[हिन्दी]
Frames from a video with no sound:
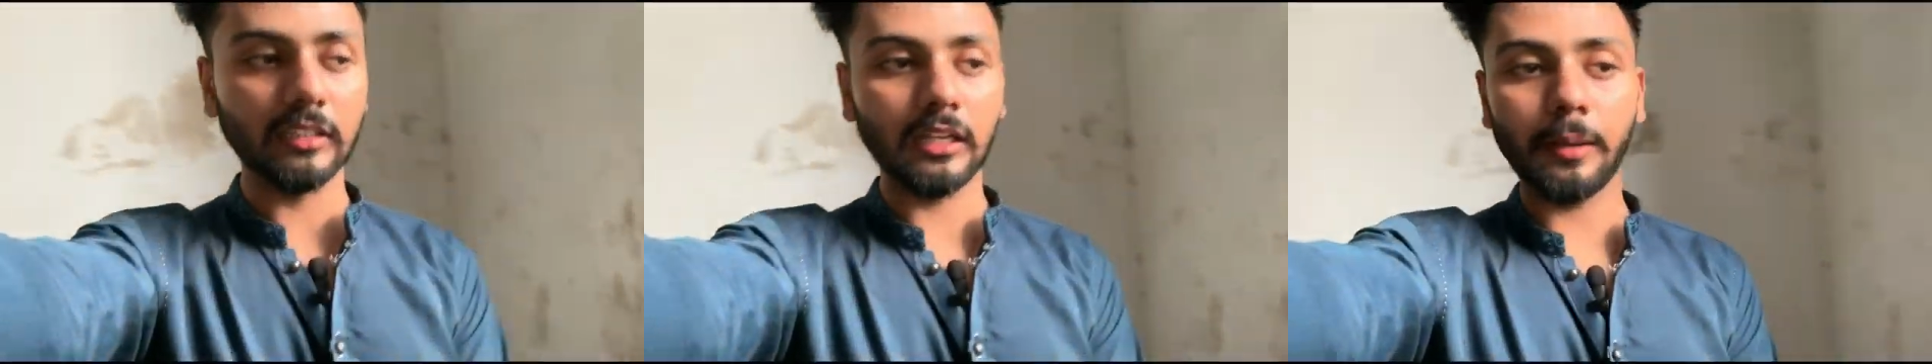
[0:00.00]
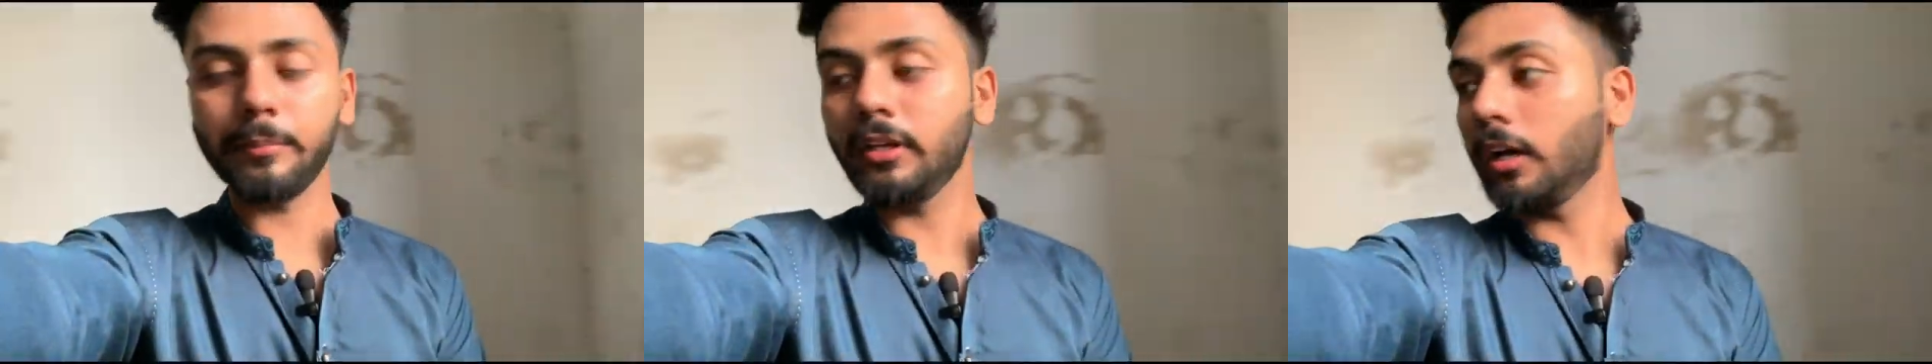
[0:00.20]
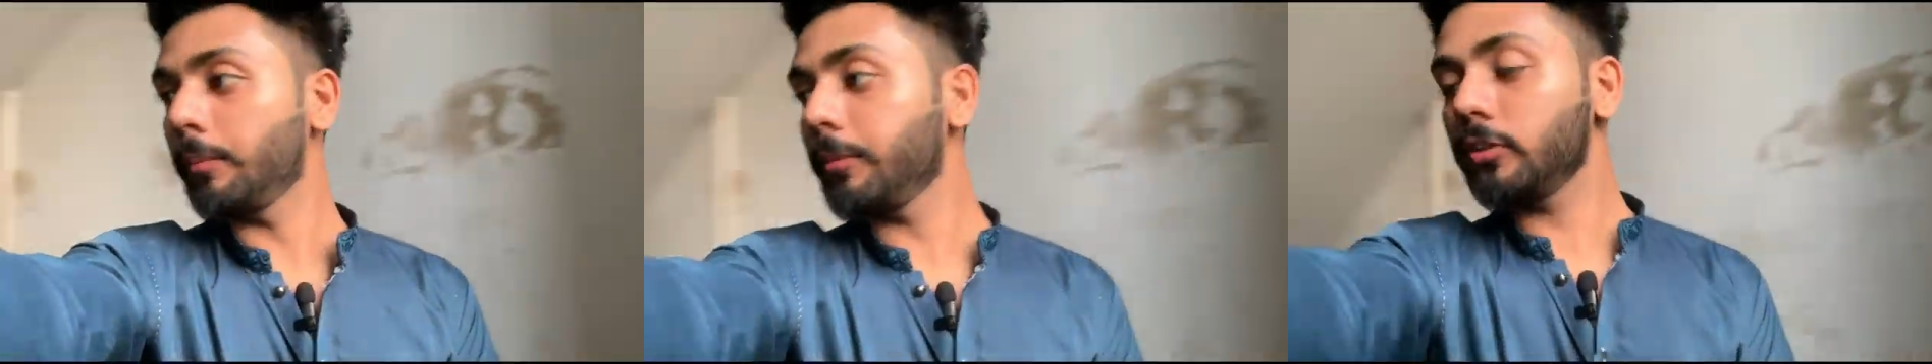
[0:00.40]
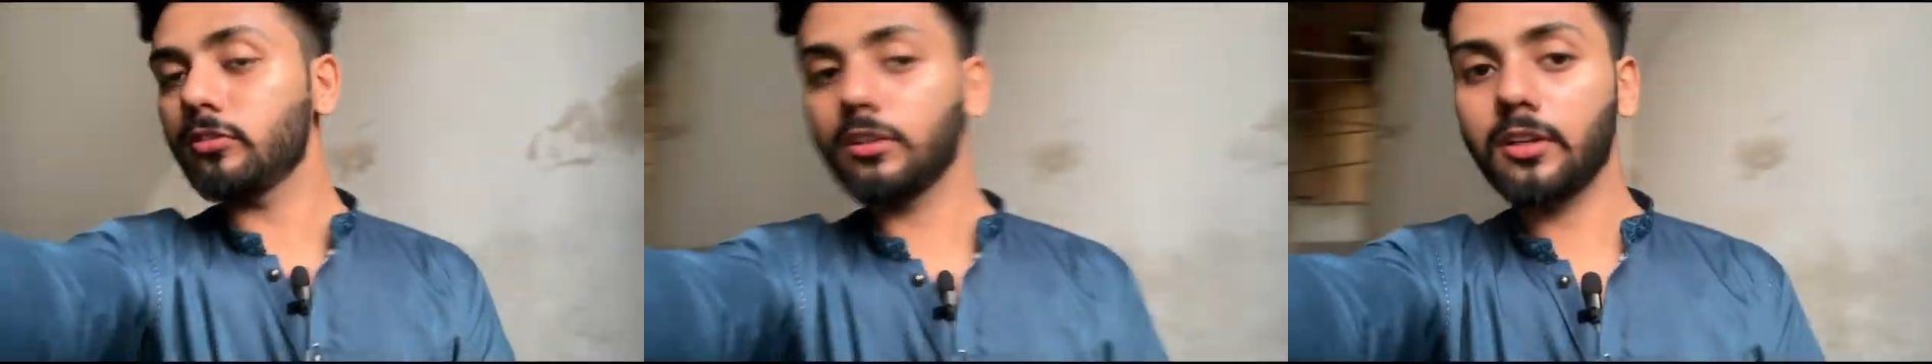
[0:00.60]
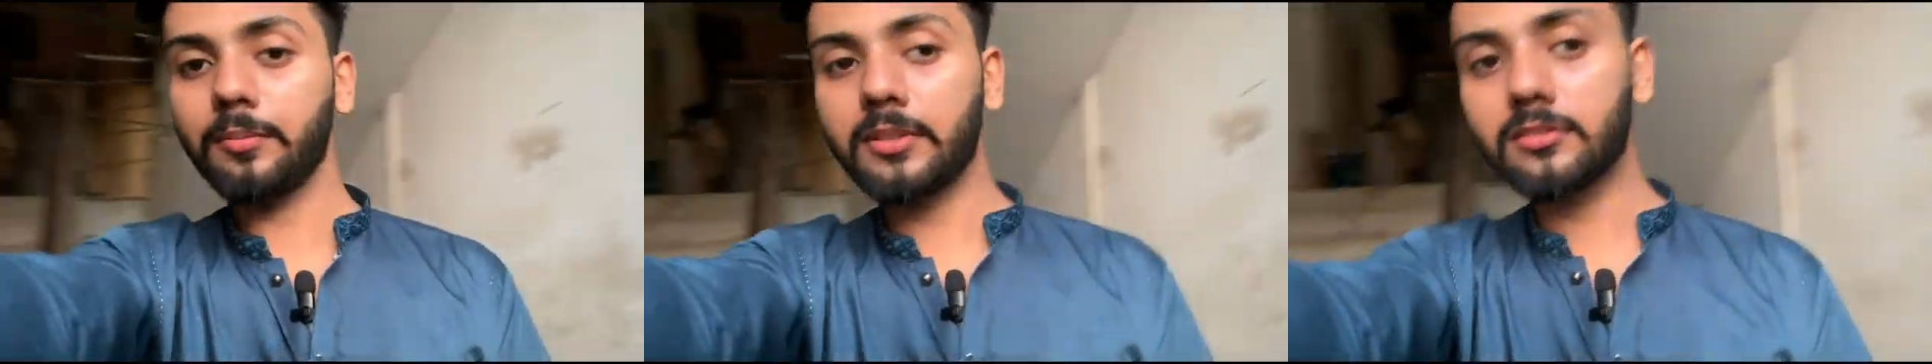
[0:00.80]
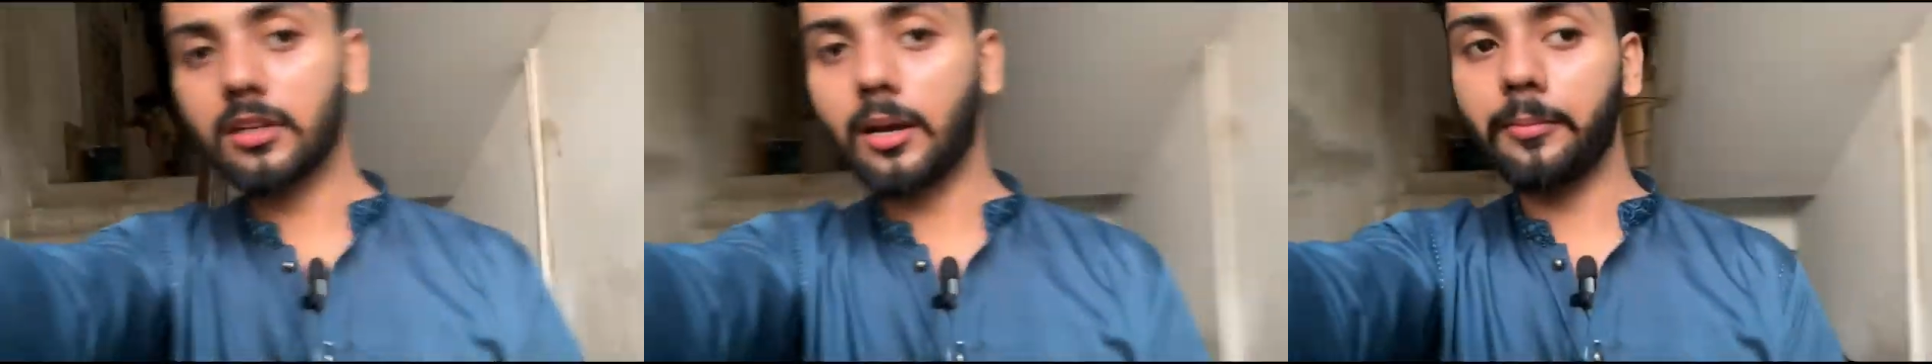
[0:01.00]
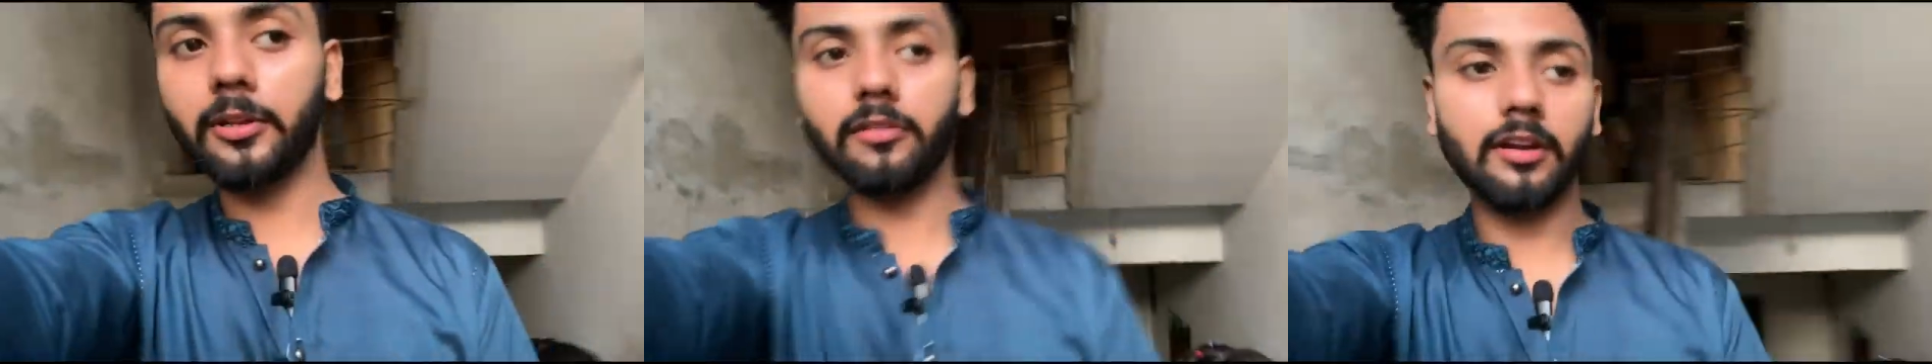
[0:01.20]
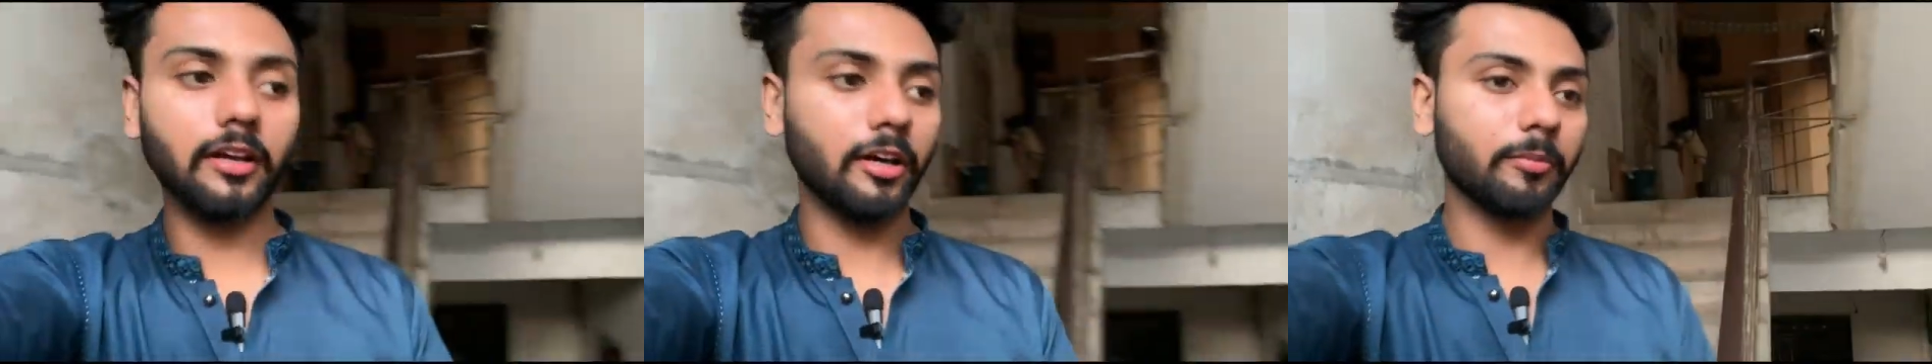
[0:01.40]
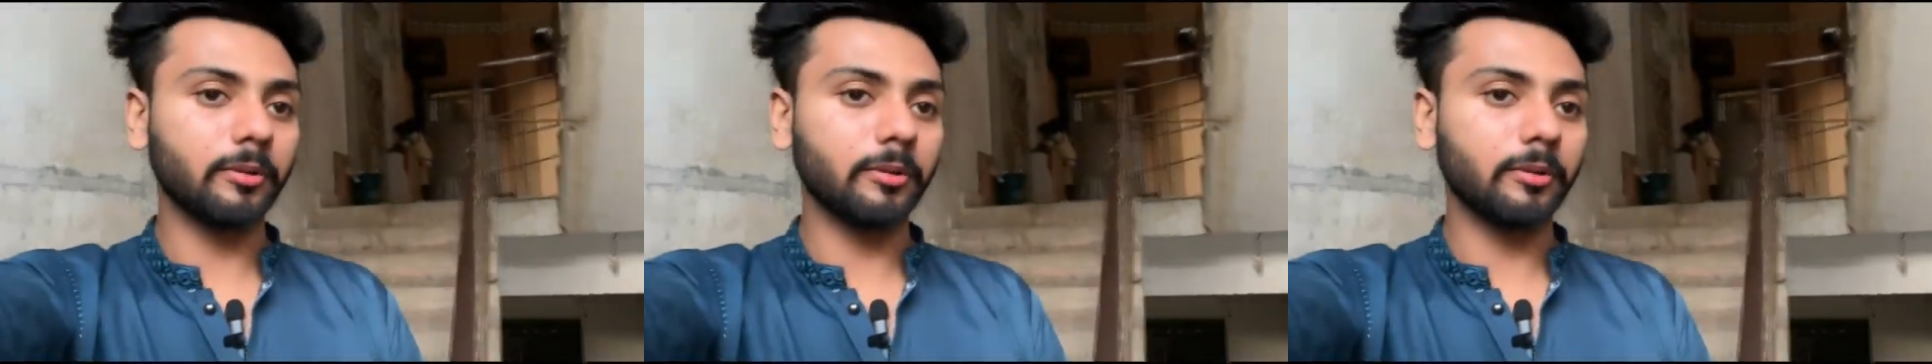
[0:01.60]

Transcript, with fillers: अभी हमें जो है ना मेरे सामने वाले घर